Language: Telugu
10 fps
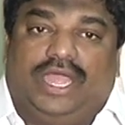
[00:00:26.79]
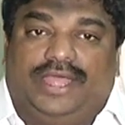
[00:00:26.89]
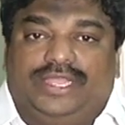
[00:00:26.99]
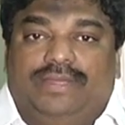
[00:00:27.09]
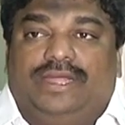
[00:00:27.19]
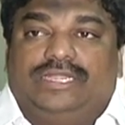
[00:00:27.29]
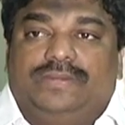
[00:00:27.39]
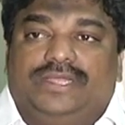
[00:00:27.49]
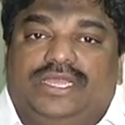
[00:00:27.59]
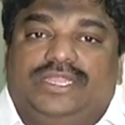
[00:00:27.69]
అదే మాట
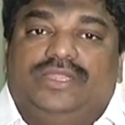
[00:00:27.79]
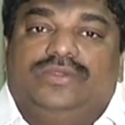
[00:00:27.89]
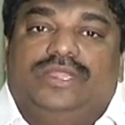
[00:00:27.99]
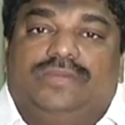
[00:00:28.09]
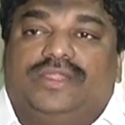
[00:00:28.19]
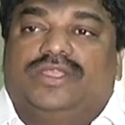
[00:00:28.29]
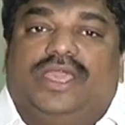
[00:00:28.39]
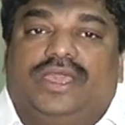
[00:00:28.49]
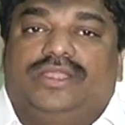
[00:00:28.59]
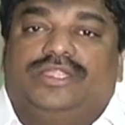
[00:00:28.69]
మీద నేను
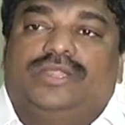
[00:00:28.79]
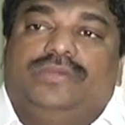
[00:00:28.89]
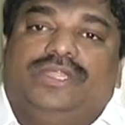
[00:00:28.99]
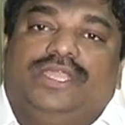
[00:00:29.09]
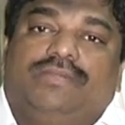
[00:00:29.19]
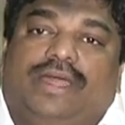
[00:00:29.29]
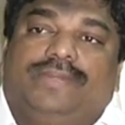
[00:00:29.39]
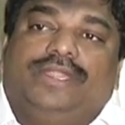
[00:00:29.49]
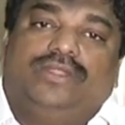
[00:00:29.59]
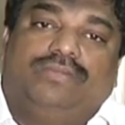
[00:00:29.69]
నిర్మాతగా రిటైర్మెంట్ అయ్యాను మా
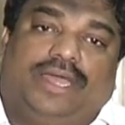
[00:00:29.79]
పిల్లలు